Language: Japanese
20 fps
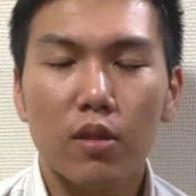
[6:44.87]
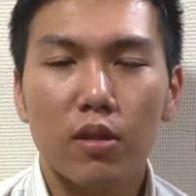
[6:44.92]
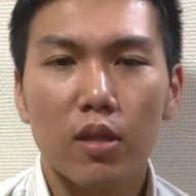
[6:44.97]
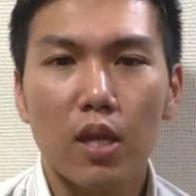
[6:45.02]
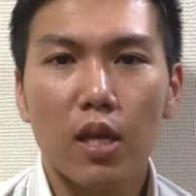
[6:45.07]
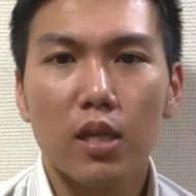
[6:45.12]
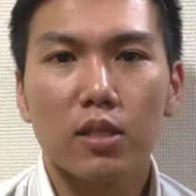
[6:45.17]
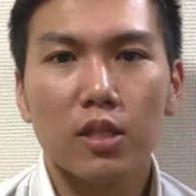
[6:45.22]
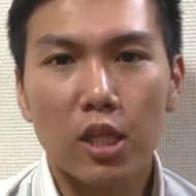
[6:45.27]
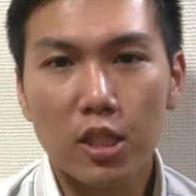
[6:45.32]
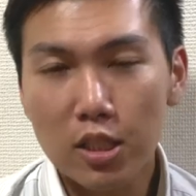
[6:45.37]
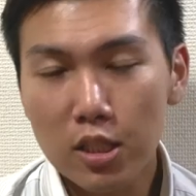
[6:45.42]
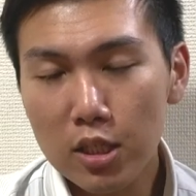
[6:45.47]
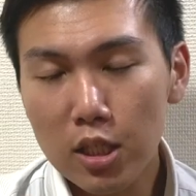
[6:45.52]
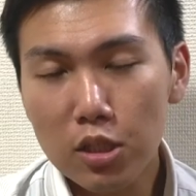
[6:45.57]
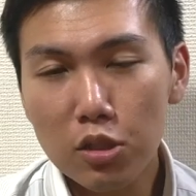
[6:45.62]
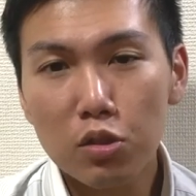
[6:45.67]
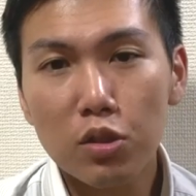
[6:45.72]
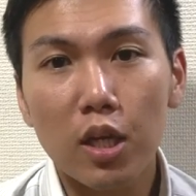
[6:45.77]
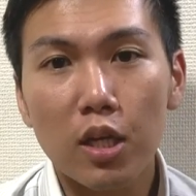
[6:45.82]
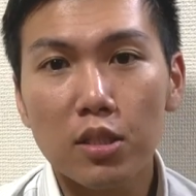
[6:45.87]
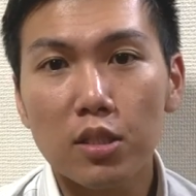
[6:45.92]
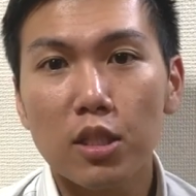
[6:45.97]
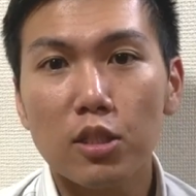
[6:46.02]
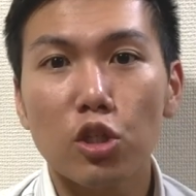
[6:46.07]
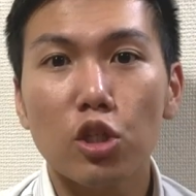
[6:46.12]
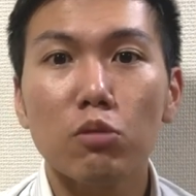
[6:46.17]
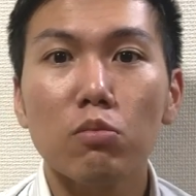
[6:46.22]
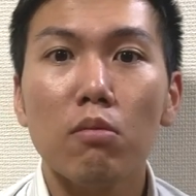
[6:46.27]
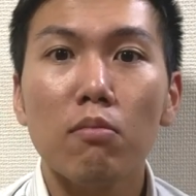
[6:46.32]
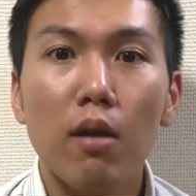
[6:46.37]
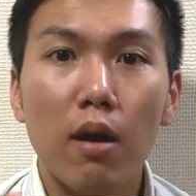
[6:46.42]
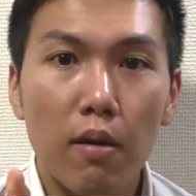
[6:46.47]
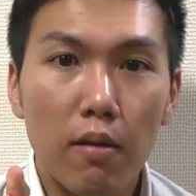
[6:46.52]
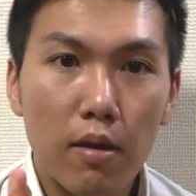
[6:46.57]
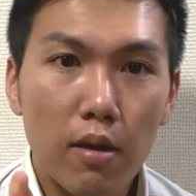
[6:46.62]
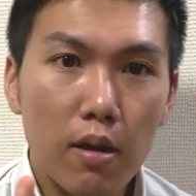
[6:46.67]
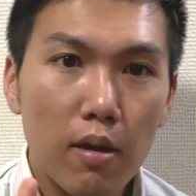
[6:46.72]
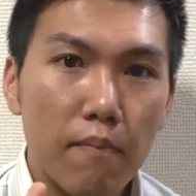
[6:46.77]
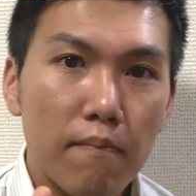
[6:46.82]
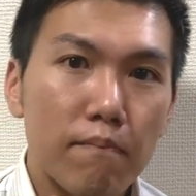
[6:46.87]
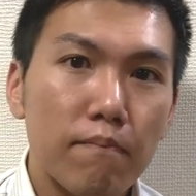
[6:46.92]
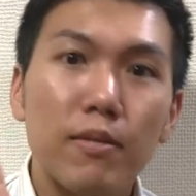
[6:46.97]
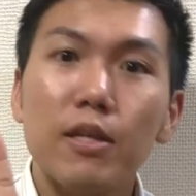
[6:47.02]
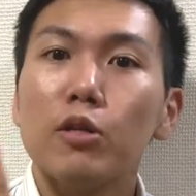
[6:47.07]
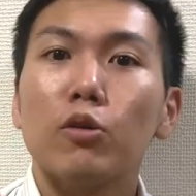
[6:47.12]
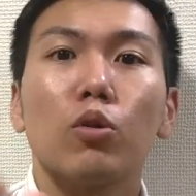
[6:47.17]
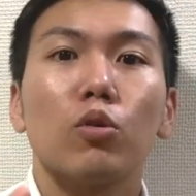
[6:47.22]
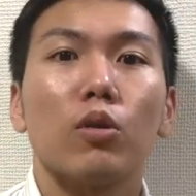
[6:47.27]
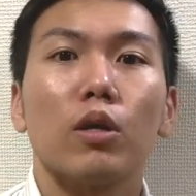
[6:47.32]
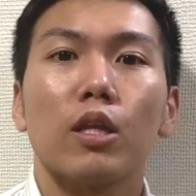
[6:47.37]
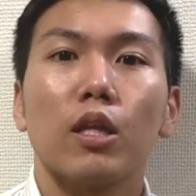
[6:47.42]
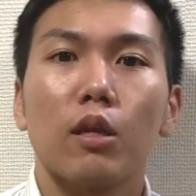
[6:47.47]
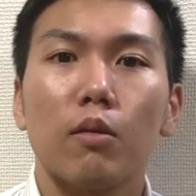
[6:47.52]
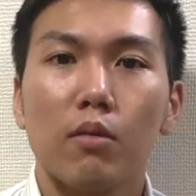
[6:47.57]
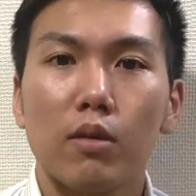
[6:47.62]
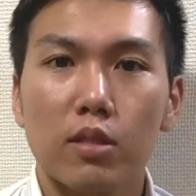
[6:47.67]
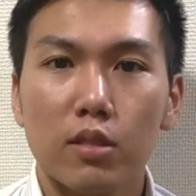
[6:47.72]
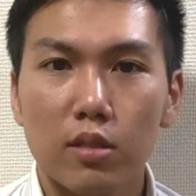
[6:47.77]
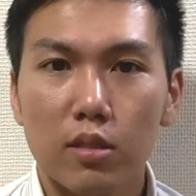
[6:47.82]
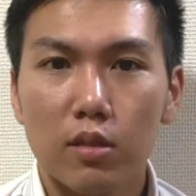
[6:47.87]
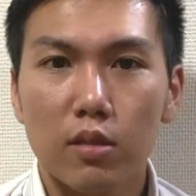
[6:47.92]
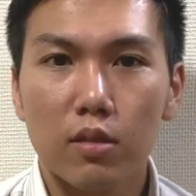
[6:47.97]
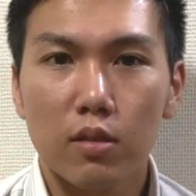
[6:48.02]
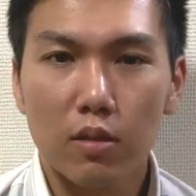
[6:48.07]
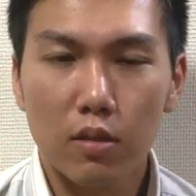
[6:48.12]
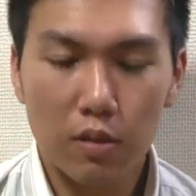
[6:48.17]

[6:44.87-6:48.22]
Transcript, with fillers: で写真でスキャンしてそのまま見ることができます